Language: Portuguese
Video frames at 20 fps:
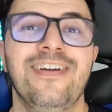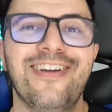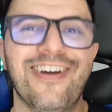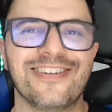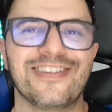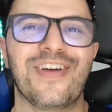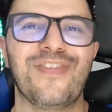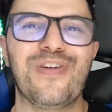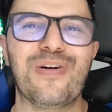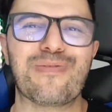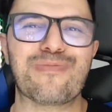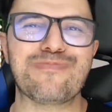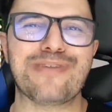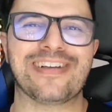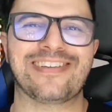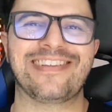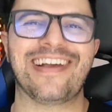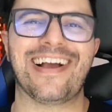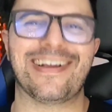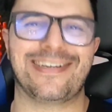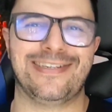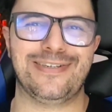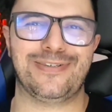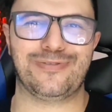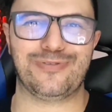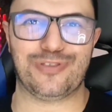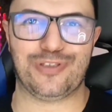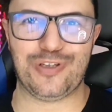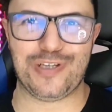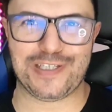E nós já vamos começar aqui
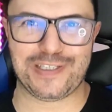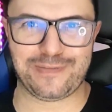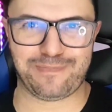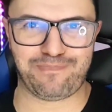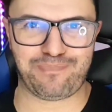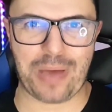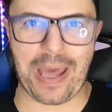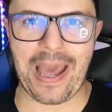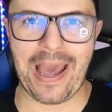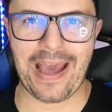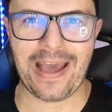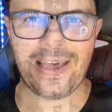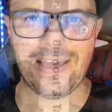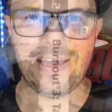com os dois pés